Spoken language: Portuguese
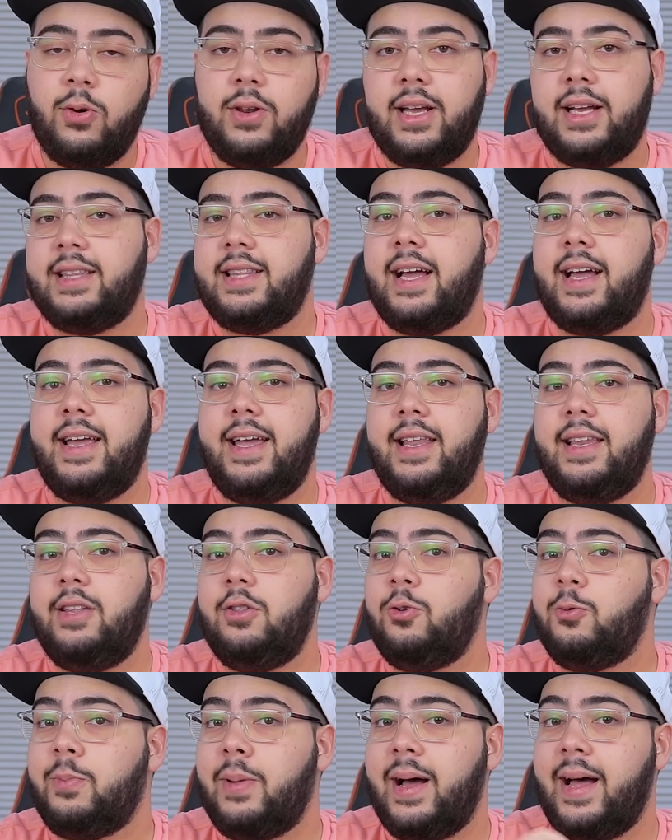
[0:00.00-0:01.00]
conectar ele
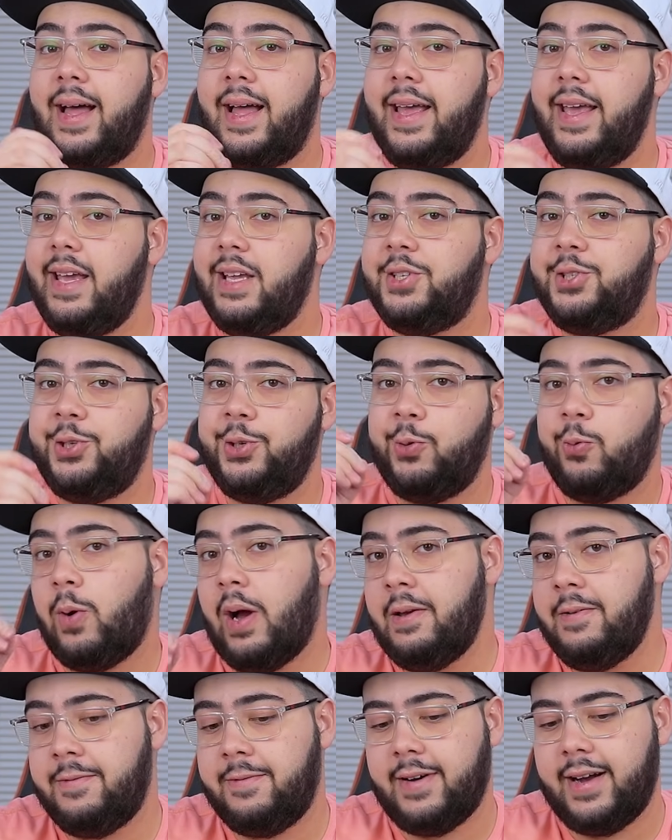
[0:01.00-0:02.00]
numa rede
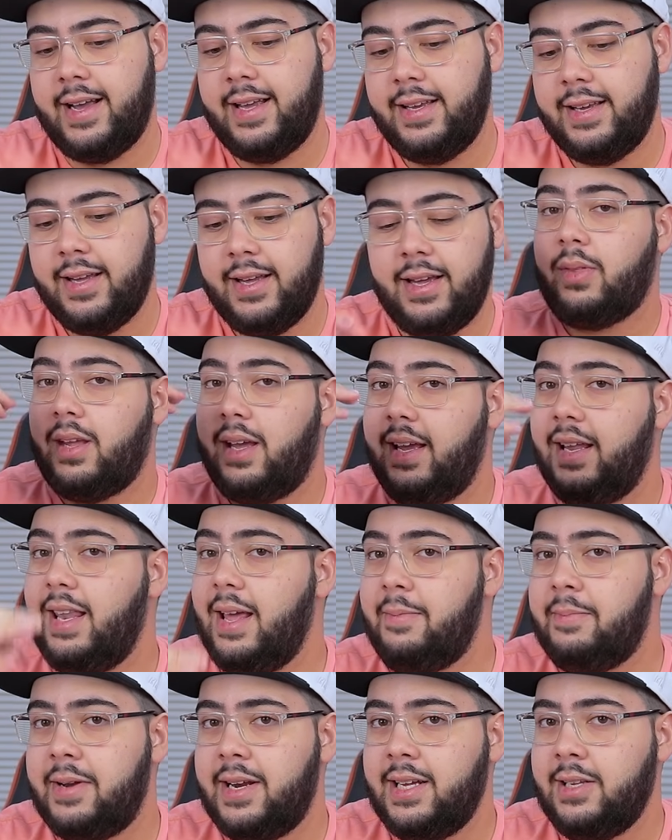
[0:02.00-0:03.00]
Wi-Fi.
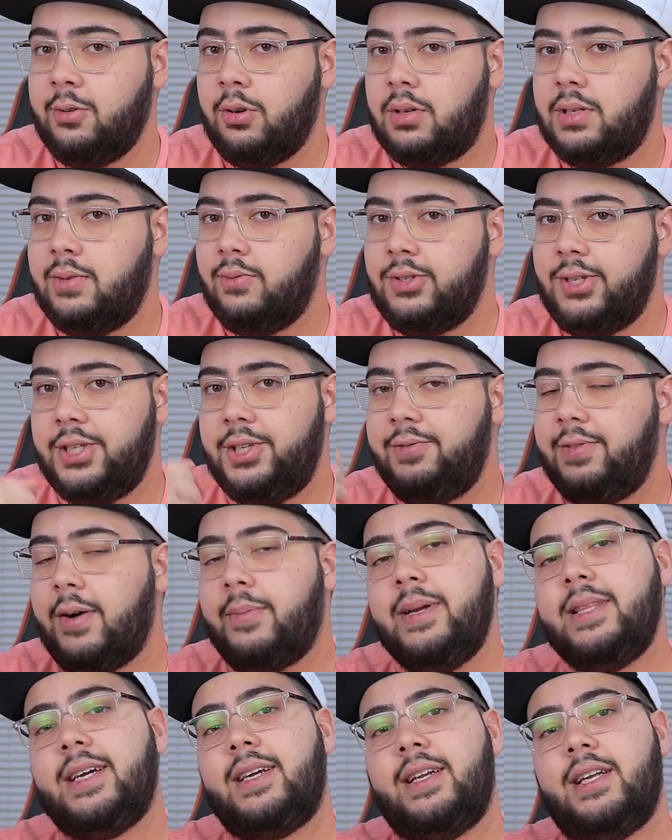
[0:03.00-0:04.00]
Lembrando que se você tiver
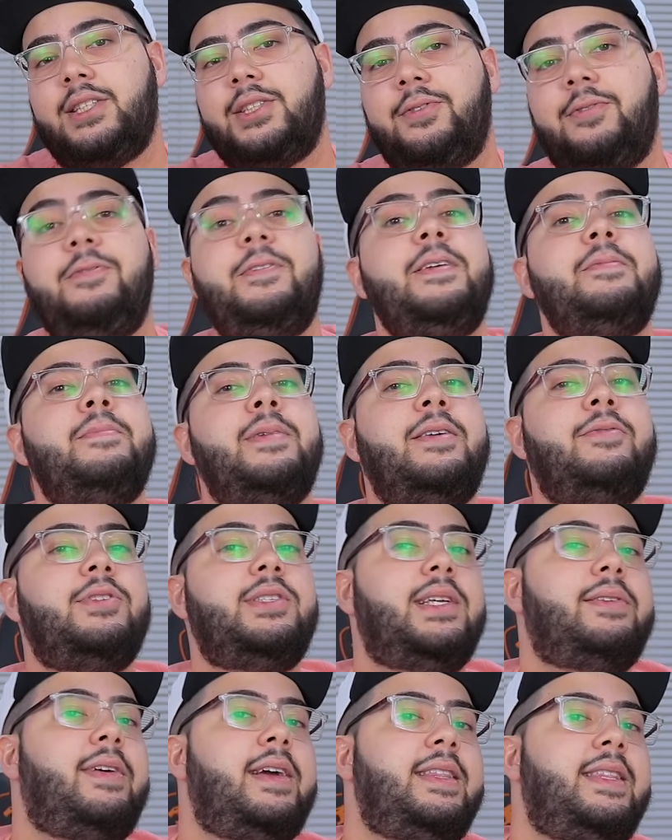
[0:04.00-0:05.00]
uma internet fibra,
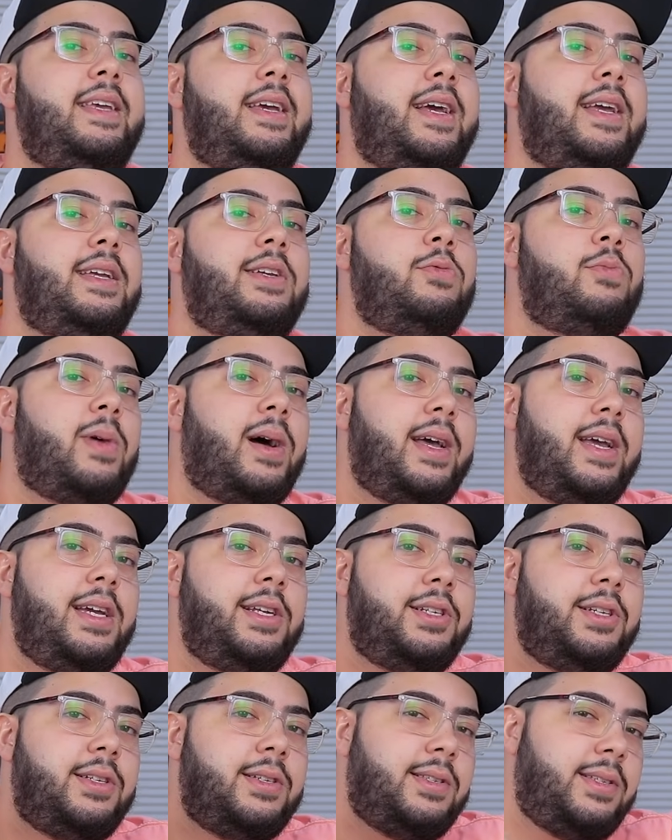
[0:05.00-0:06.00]
você vai ter aí uma
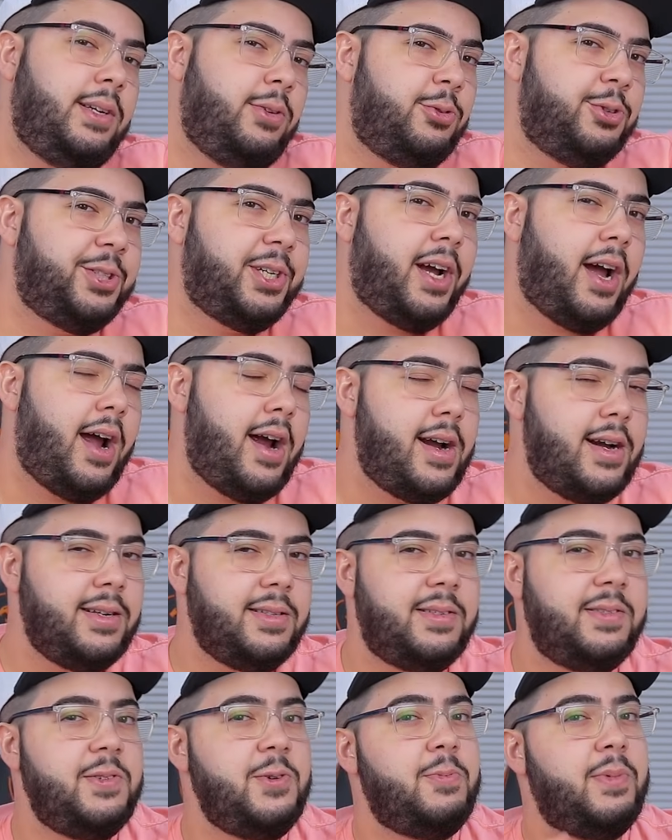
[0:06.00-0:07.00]
rede de 5
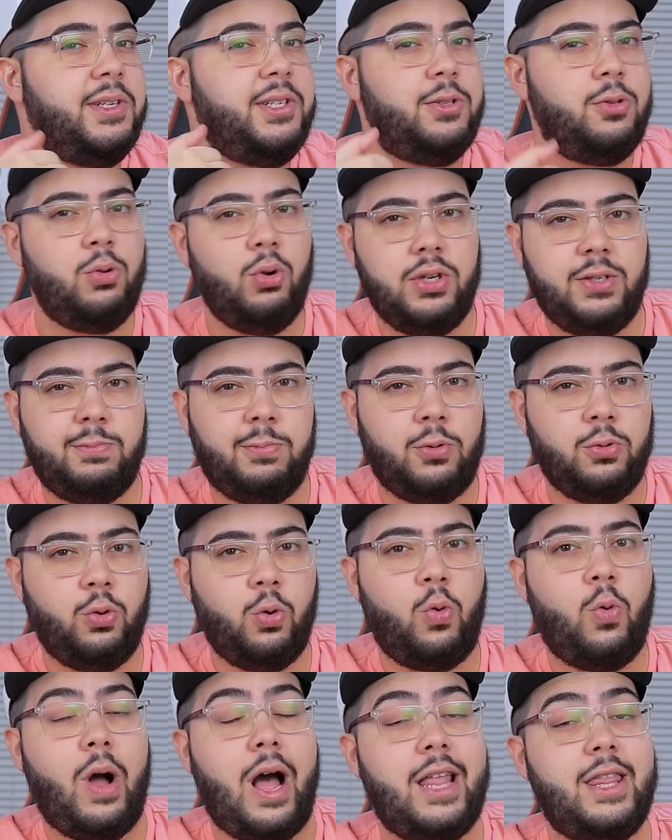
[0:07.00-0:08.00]
GHz e uma de
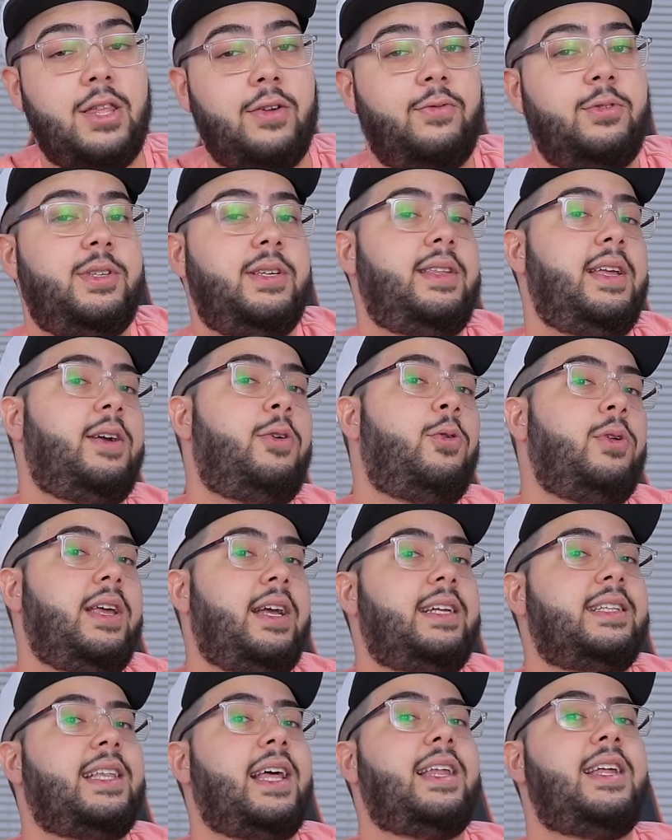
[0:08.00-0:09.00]
2.4. Você tem que
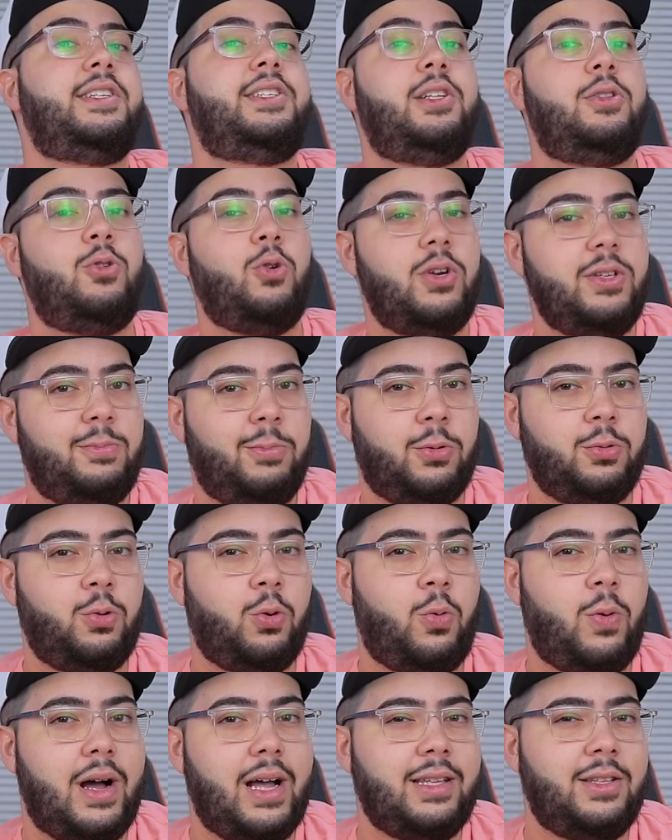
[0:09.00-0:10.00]
conectar na de
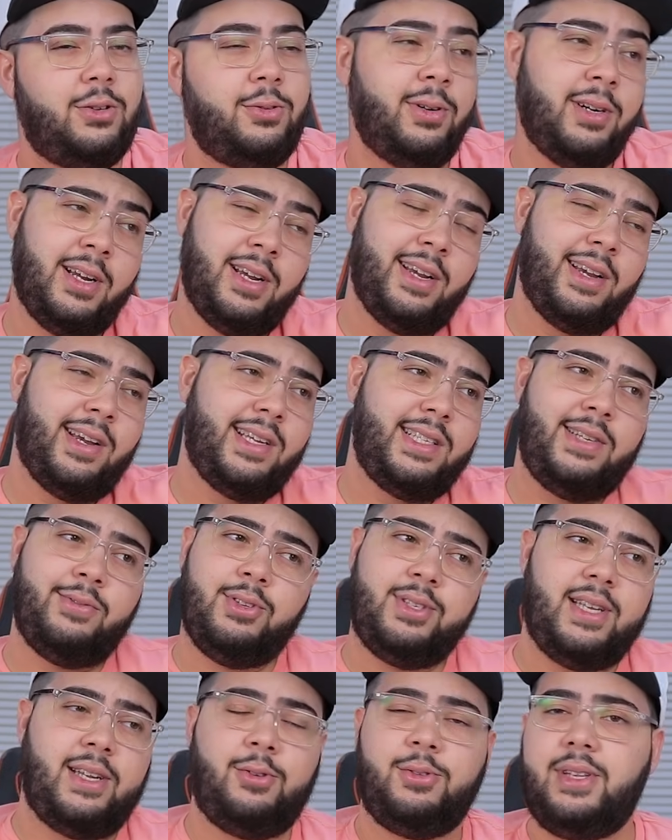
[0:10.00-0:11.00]
2.4. Se
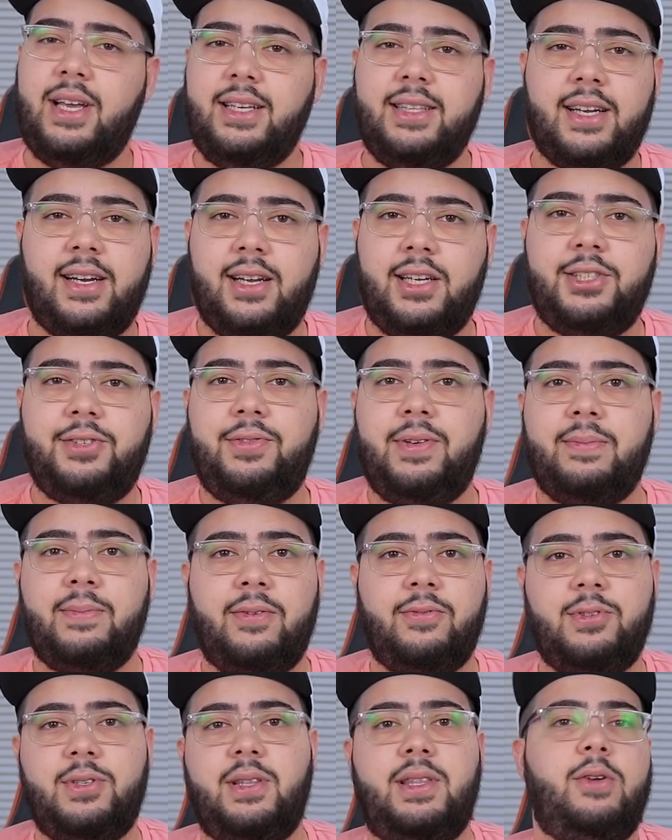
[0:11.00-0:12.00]
você não tem internet fibra,
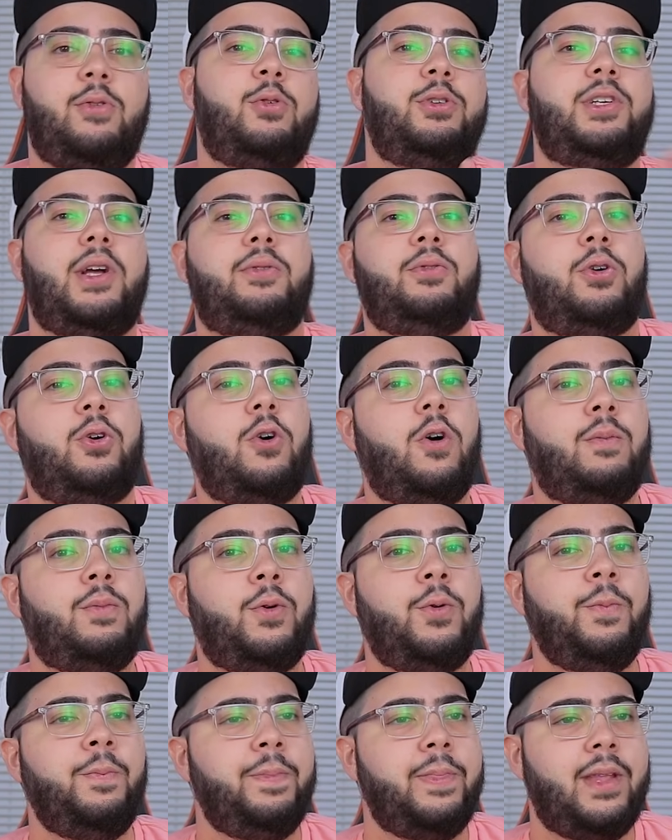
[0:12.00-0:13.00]
você tem um roteador
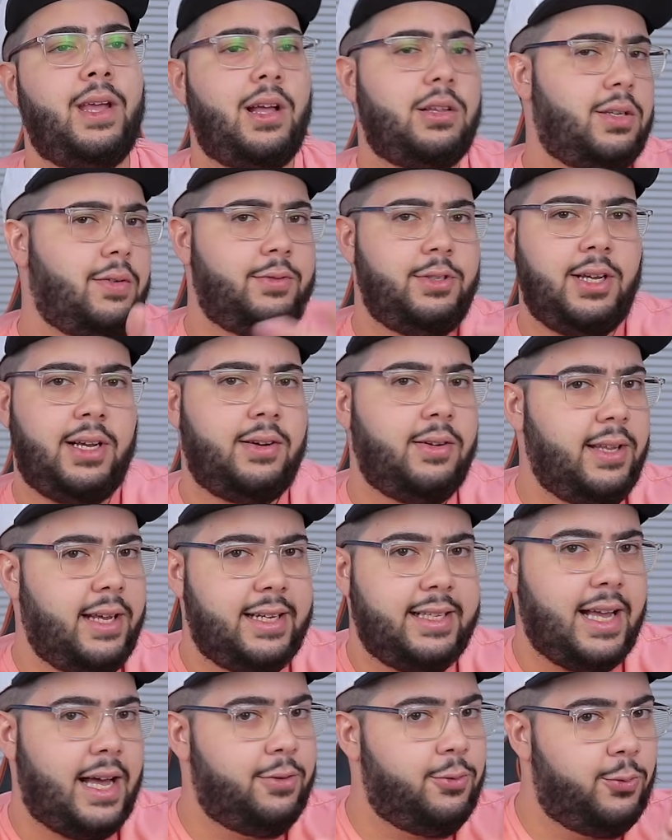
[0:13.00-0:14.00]
comum, é só você
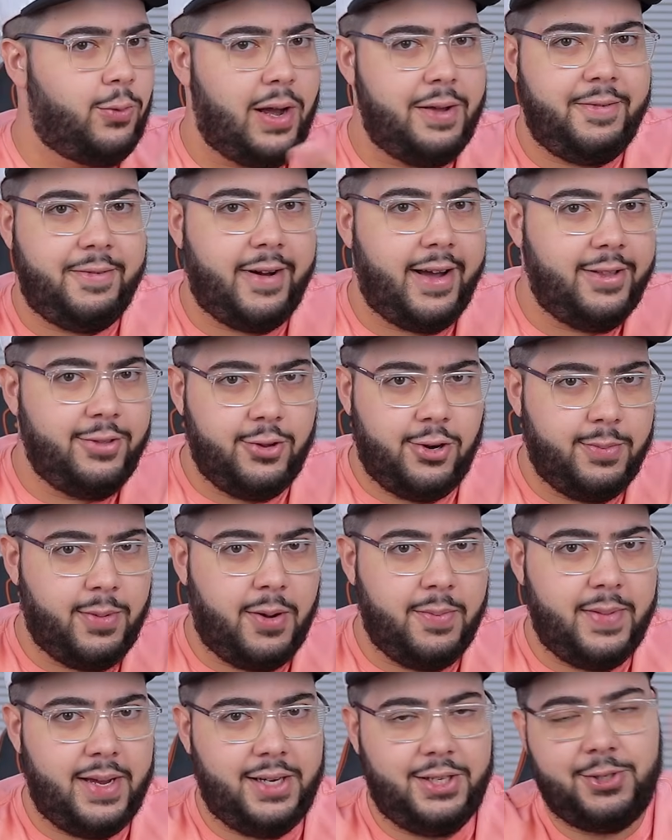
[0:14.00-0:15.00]
conectar no Wi-Fi
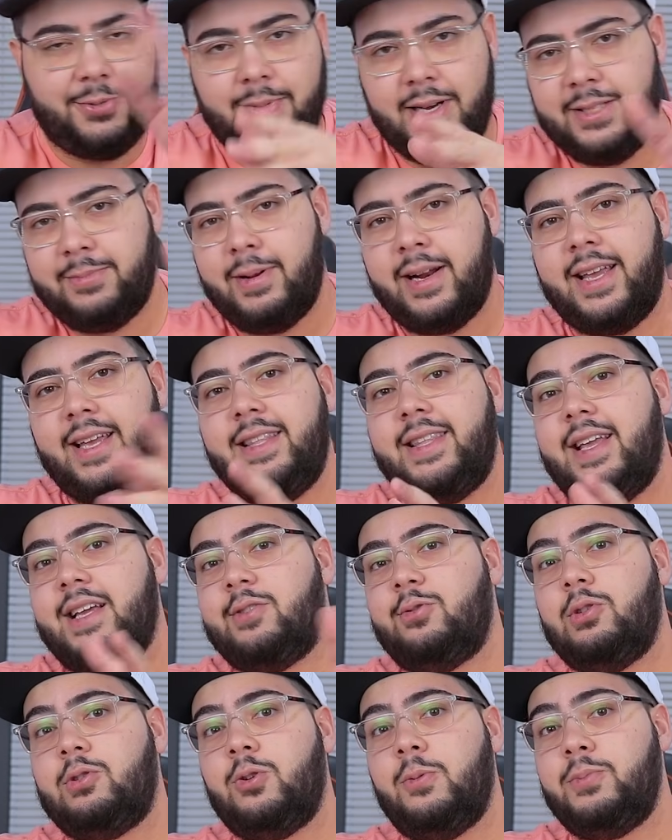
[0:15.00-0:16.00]
normalmente, mas para quem tem
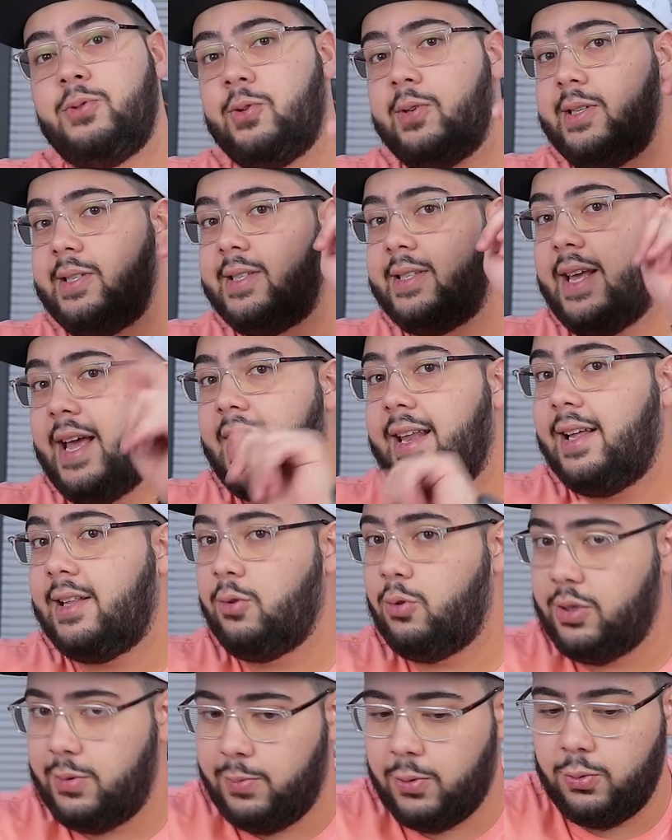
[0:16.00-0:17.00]
as duas opções é na
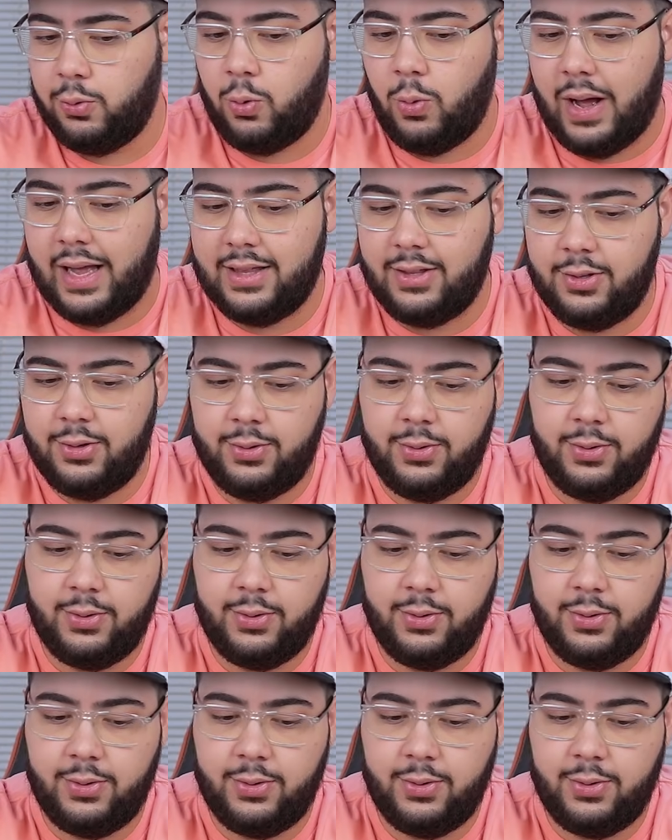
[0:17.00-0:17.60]
2.4.